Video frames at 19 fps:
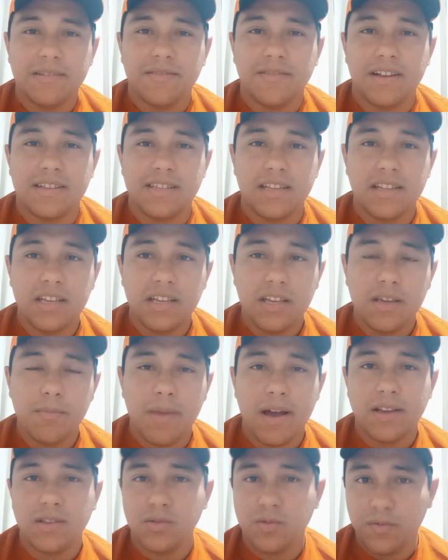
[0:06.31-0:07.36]
fazendo aqui
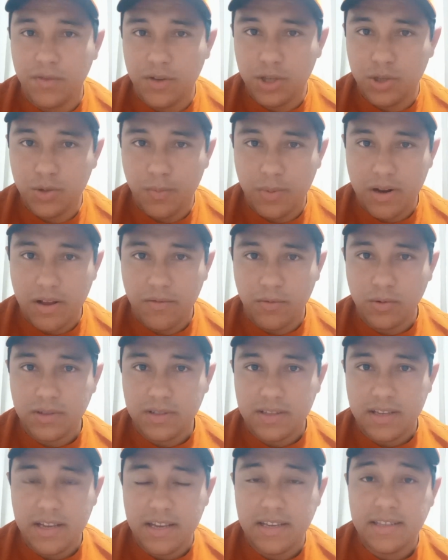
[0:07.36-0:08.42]
mais um vídeo para
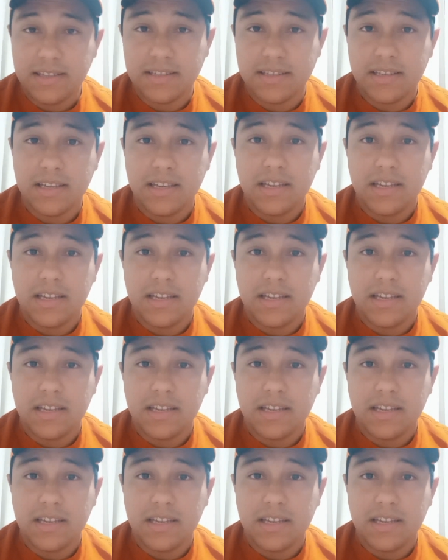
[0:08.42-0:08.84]
vocês